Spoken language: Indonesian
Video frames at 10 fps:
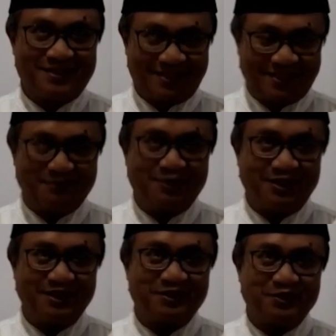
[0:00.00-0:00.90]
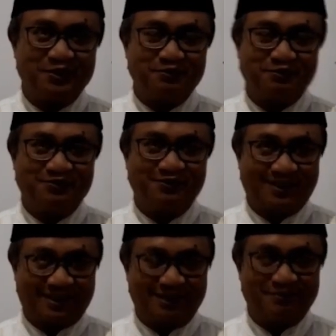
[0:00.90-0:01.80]
Assalamualaikum
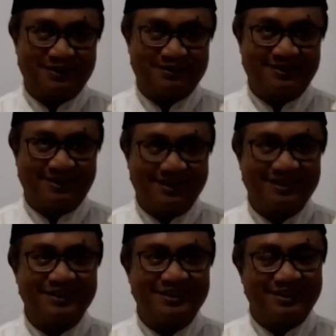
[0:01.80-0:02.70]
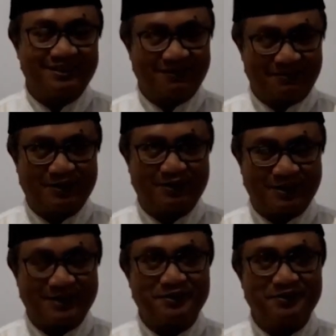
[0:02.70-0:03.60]
warahmatullahi
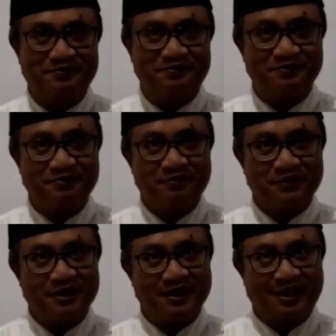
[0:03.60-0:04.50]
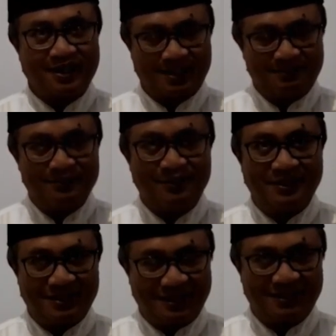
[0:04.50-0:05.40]
wabarakatuh
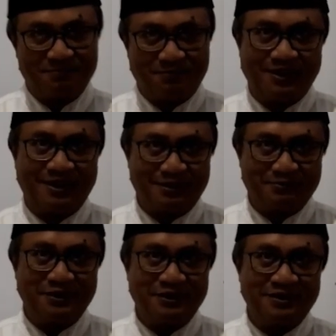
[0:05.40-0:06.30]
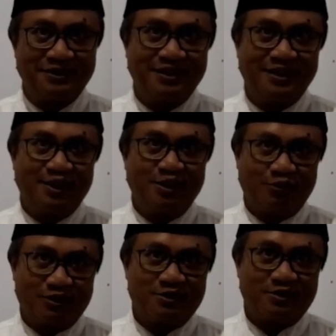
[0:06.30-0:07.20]
Alhamdulillahirrabbilalamin
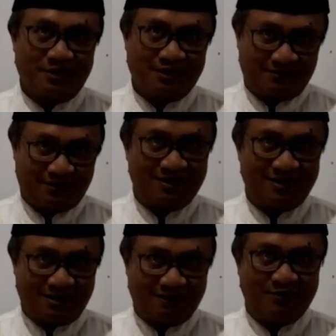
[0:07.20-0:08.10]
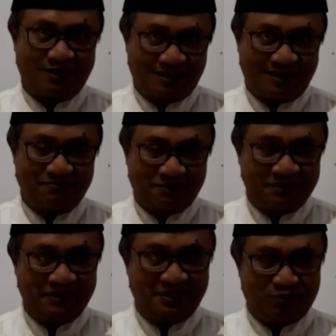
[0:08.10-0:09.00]
Wassalatu wassalamu ala
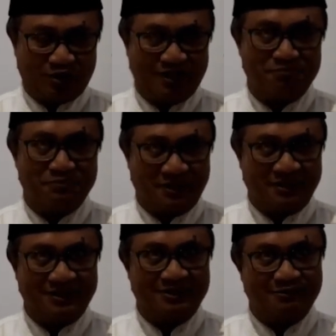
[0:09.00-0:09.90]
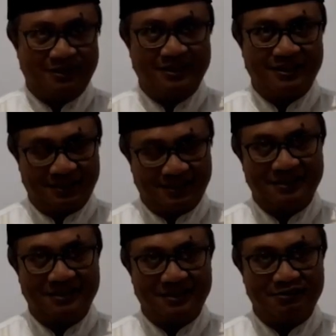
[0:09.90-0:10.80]
nabiyina Muhammadin wa ala
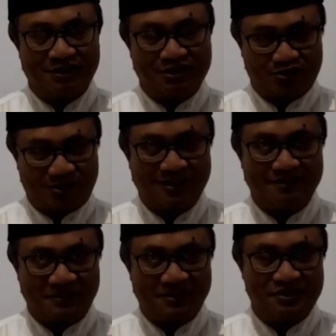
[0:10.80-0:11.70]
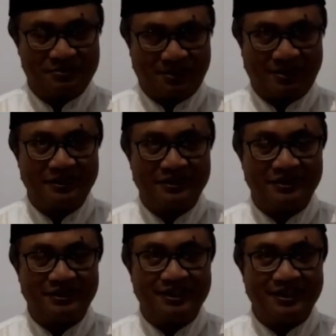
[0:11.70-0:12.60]
alihi wa ashabihi
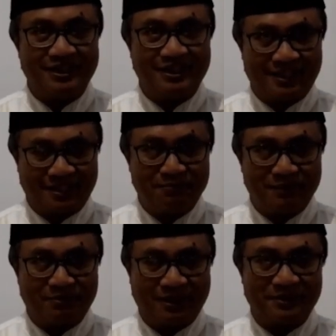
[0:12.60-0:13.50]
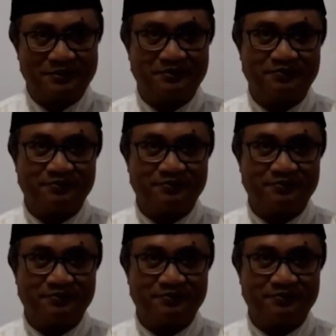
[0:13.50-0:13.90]
ajma'in Amma ba'du